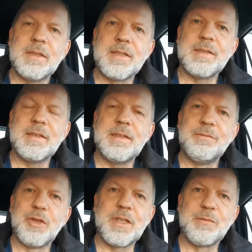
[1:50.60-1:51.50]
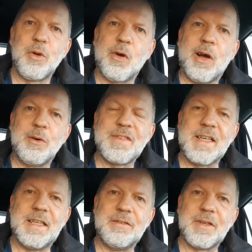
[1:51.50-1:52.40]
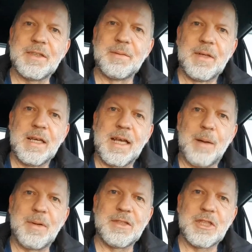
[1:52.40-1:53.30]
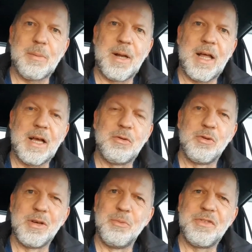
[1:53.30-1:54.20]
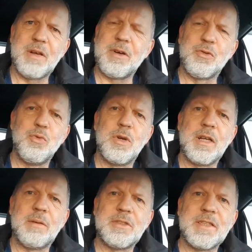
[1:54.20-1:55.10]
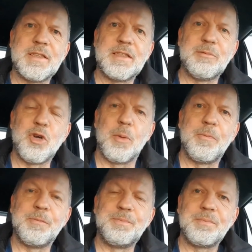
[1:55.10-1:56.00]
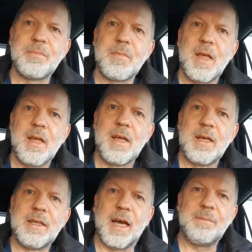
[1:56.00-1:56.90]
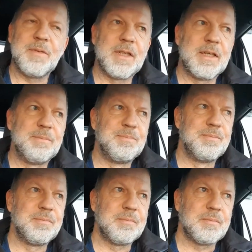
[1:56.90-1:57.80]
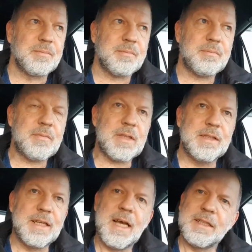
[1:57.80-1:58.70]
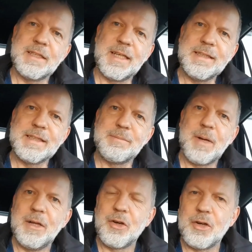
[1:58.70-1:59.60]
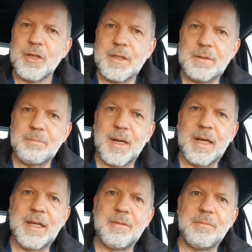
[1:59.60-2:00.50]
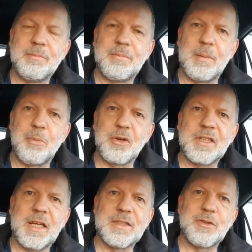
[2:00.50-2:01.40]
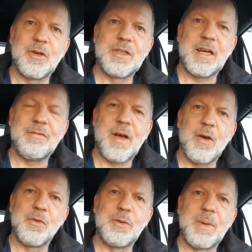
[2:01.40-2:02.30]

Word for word: das wird jetzt wohl auch ausgeliefert. Kann man sich ja mal angucken, müsste aber googeln, habe ich jetzt nicht im Kopf. Ja, ähm, dann hatte ich letztes Mal noch beim, beim Podcast hören die Erfahrung